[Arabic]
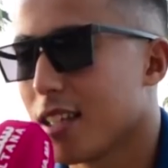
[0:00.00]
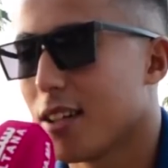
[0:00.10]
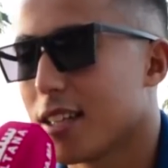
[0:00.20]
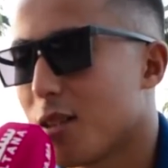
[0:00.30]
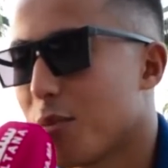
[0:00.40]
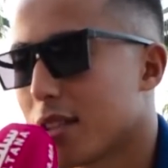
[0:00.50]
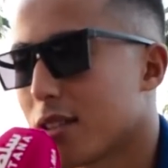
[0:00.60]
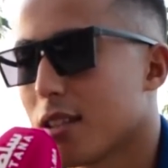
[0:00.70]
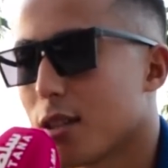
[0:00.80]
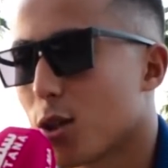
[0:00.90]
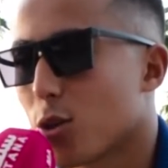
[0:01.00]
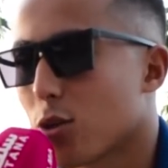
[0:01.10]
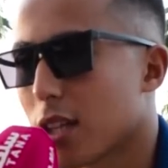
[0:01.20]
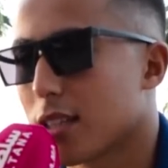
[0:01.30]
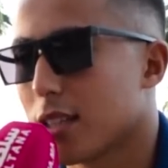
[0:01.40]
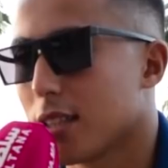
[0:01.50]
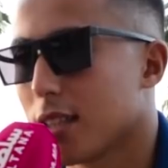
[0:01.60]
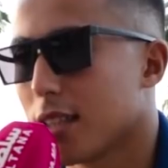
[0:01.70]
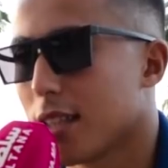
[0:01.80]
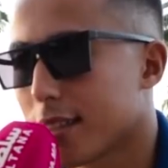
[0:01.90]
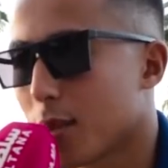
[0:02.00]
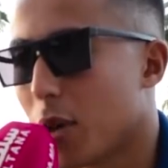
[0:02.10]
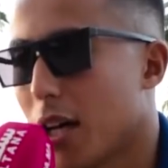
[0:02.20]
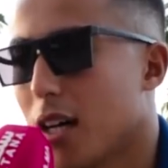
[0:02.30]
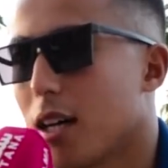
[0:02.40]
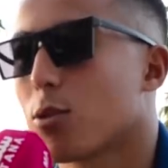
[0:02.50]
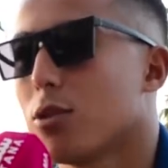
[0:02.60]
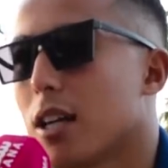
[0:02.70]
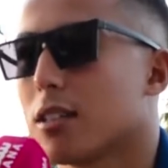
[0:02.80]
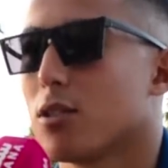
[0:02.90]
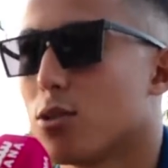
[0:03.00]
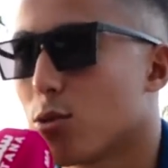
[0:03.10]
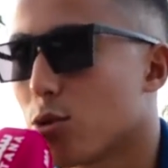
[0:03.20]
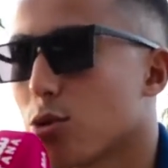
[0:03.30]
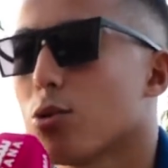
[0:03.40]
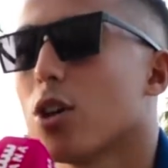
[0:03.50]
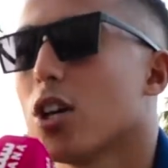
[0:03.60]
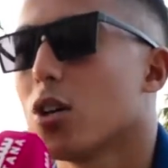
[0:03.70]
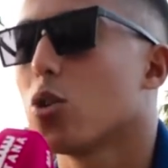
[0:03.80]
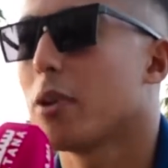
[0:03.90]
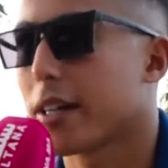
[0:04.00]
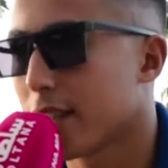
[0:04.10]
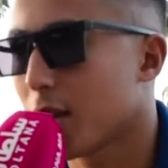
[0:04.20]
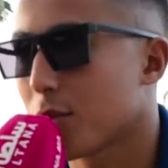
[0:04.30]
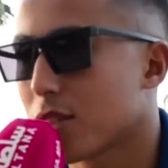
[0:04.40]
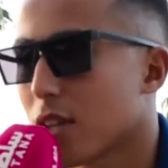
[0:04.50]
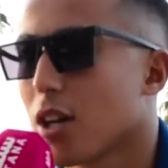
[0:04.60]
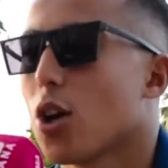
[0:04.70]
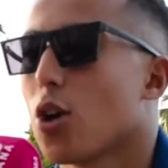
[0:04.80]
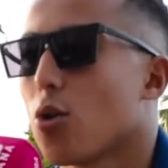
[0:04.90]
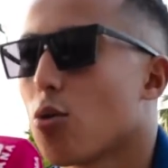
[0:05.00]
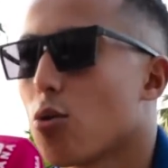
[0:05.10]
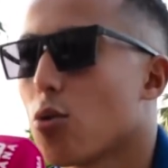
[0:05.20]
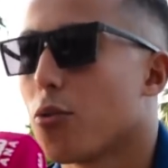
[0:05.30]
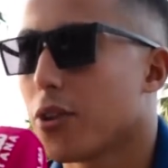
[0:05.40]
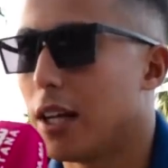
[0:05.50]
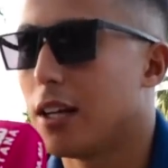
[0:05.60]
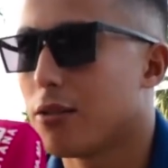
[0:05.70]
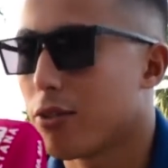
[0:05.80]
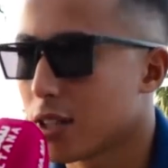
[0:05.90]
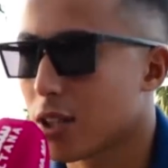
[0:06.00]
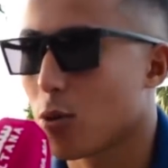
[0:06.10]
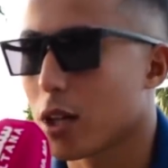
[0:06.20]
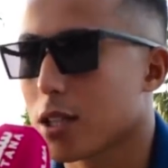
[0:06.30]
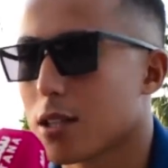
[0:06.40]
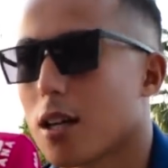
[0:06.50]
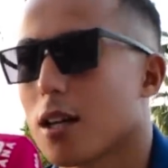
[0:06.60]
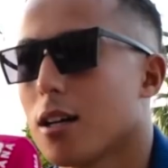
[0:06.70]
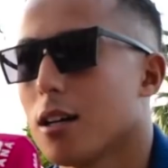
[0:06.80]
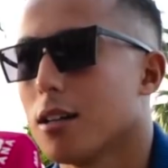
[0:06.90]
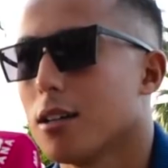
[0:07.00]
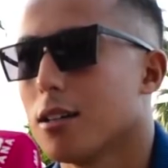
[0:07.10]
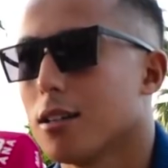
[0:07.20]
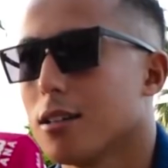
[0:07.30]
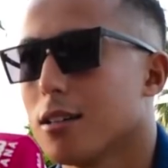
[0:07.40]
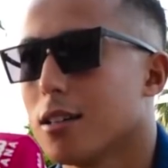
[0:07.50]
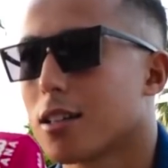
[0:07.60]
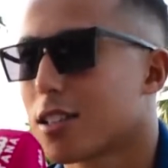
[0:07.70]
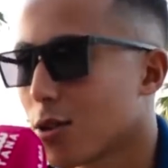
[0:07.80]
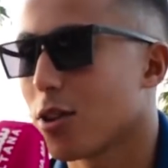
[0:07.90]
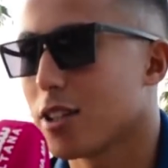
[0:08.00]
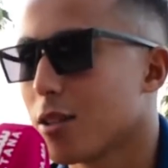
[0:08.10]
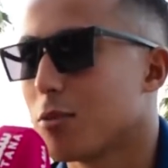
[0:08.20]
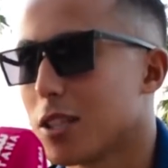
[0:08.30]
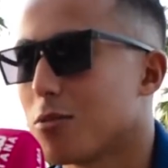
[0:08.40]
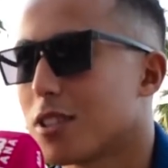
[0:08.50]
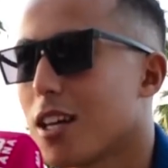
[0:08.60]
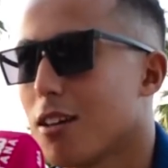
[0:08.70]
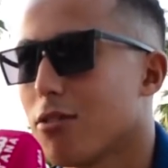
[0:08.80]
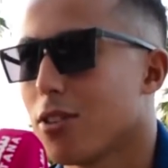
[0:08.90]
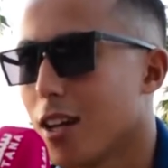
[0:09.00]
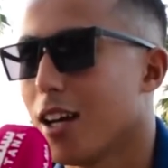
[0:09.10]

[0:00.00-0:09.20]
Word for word: واحد البنت آه، كنت غادي نخطبها كنا غادي نتزوجوا وما كتبش وفعلا في هذيك الوقيته آه، كثروا عليا البنات بزاف